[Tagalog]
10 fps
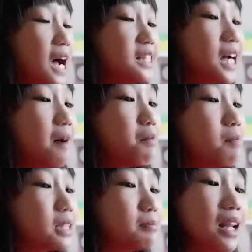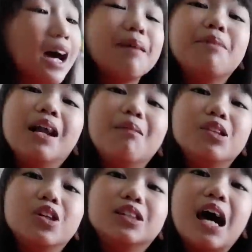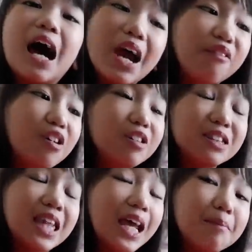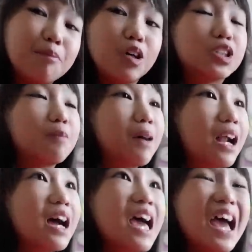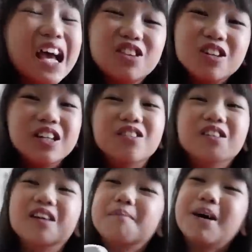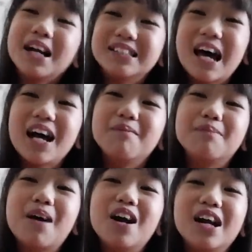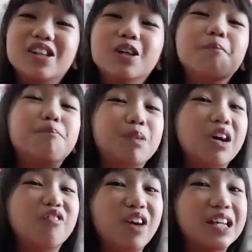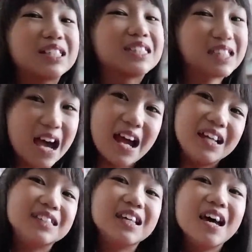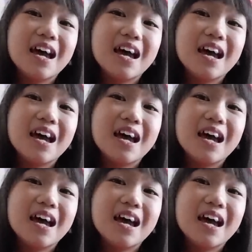At saka po, mas malaki pala ito sa iPhone 10 po. So, parang ito yung, para sa akin po, parang ito yung perfect size.